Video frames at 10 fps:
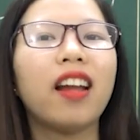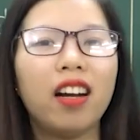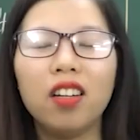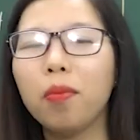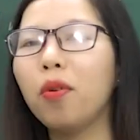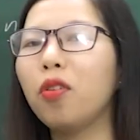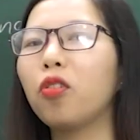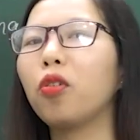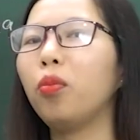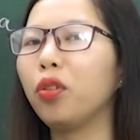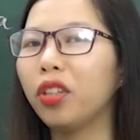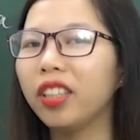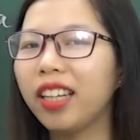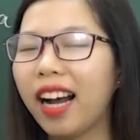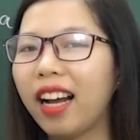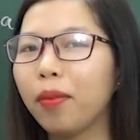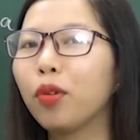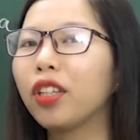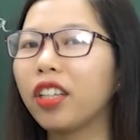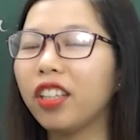đáng ngưỡng mộ của
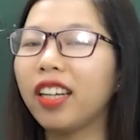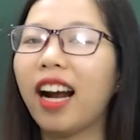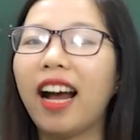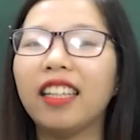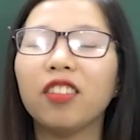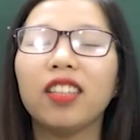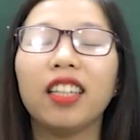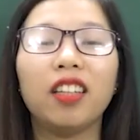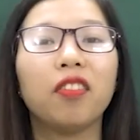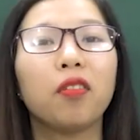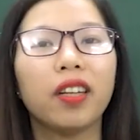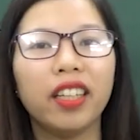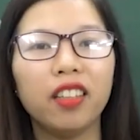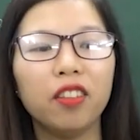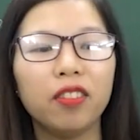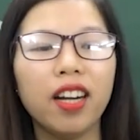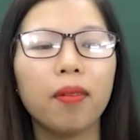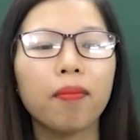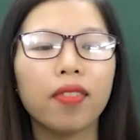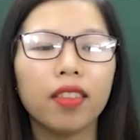một người con gái trong thời kỳ phong kiến, đúng nhỉ?
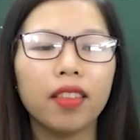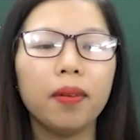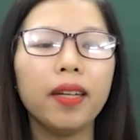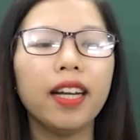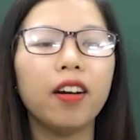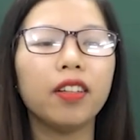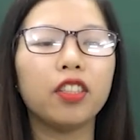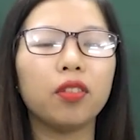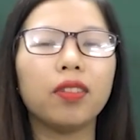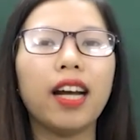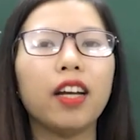Tiếp theo thì chúng ta